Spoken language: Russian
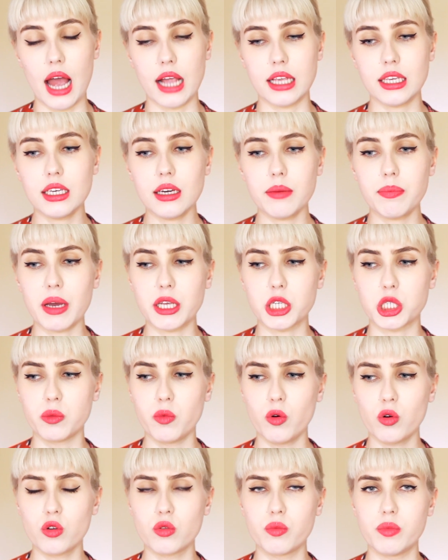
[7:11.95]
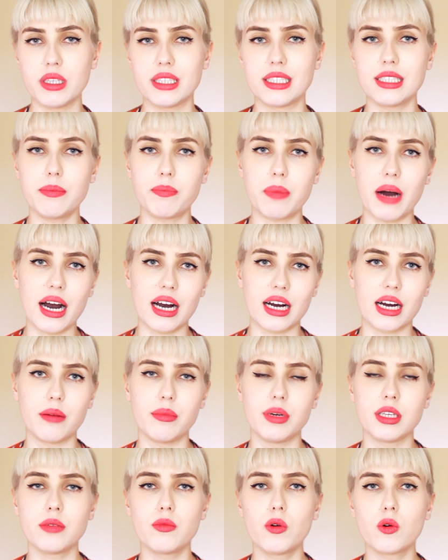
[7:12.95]
Они, опять же, могут быть
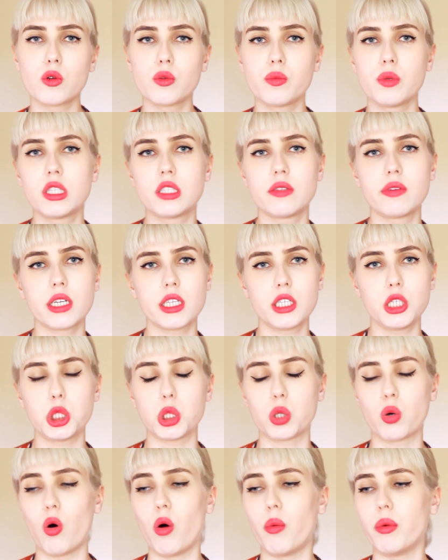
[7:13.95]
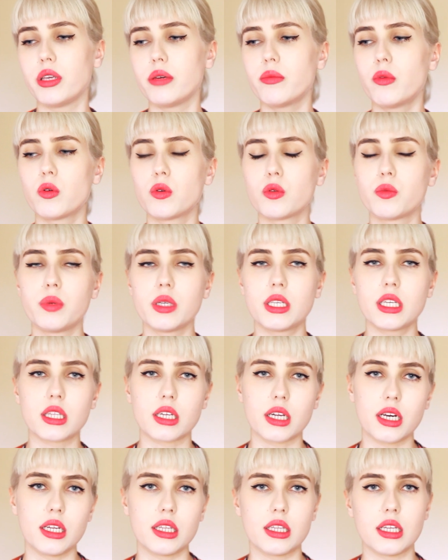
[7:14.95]
запахом, они могут быть с воротничком, они могут быть
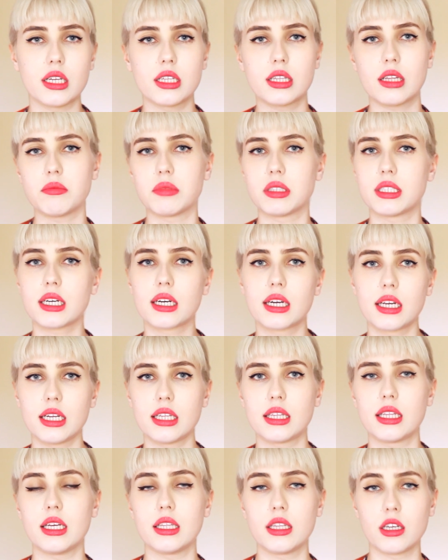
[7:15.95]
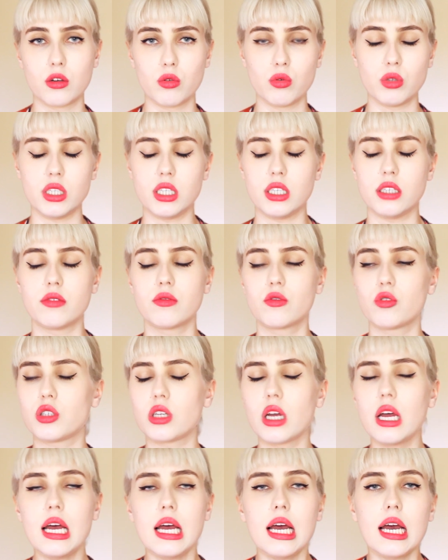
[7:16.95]
открытые, там, закрытые на груди, то
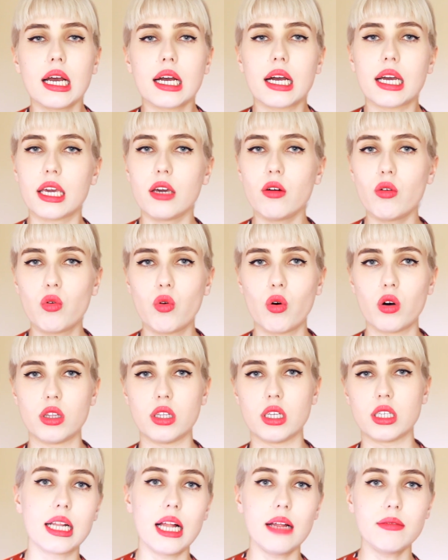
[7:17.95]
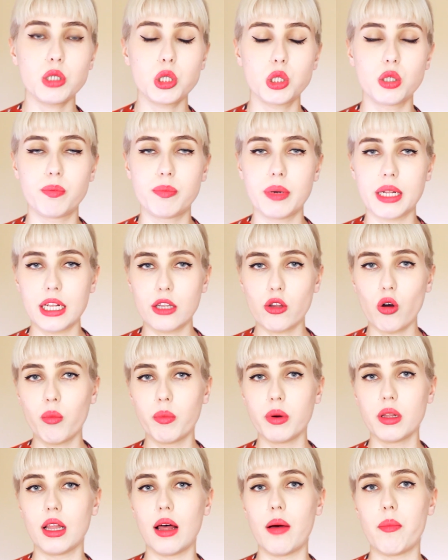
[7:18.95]
есть какие угодно. Главное, чтобы пальто
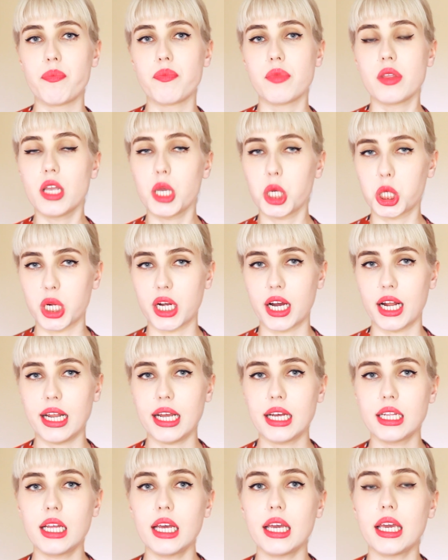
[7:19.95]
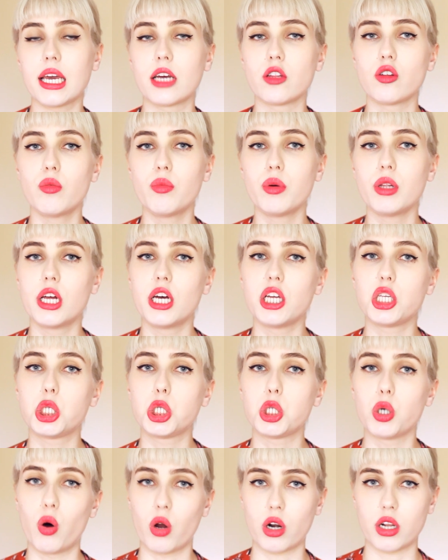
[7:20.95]
было ниже колена и оно было
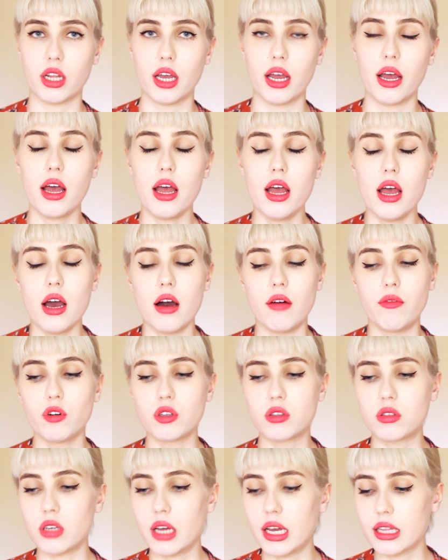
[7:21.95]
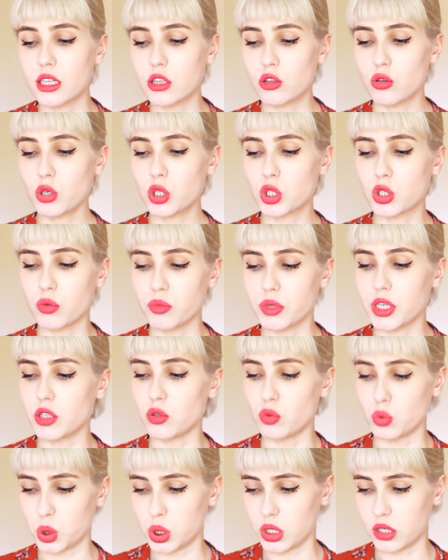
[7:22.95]
черное. Вот это то, что мне
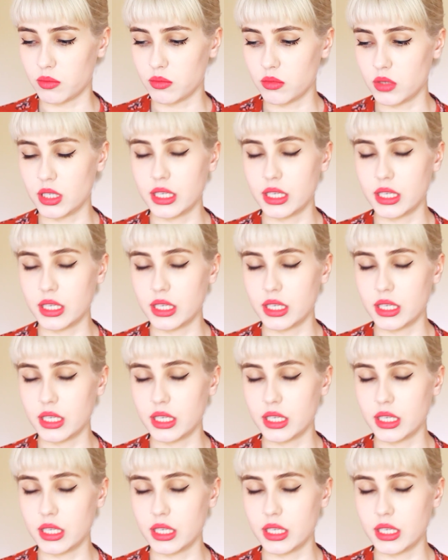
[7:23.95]
нужно.